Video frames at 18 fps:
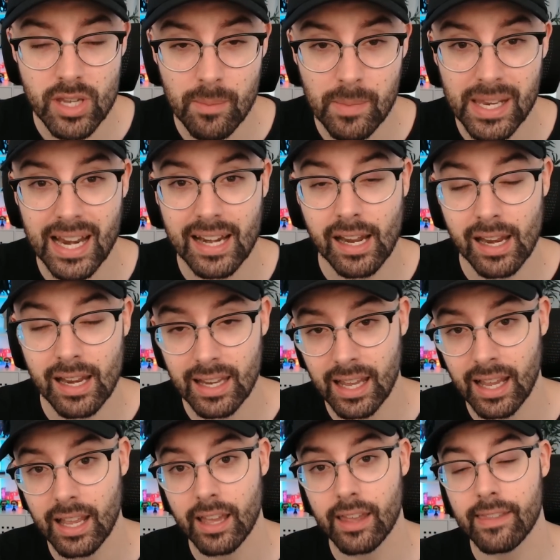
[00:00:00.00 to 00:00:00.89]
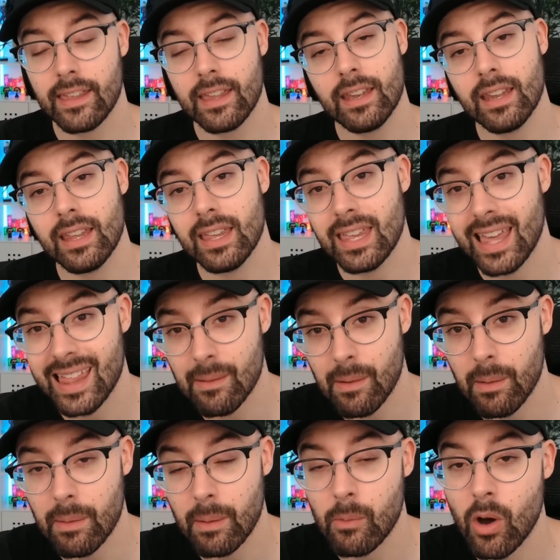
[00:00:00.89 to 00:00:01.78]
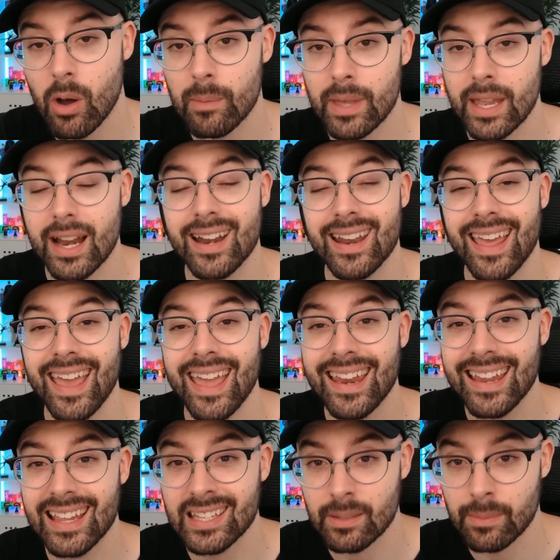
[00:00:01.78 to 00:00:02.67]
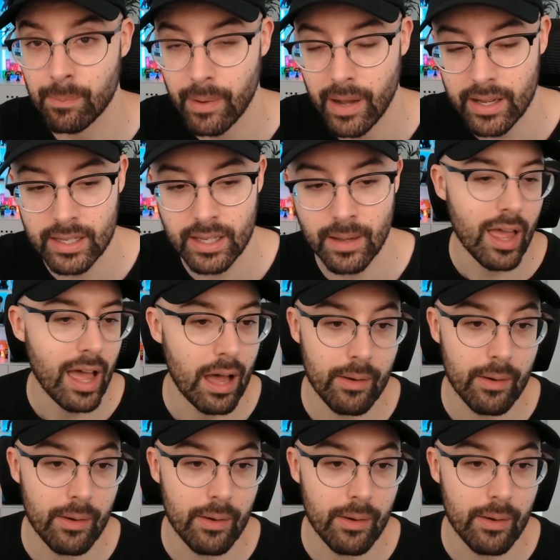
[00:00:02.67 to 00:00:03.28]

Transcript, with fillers: a mirar en LinkedIn y además vamos a mirar en España.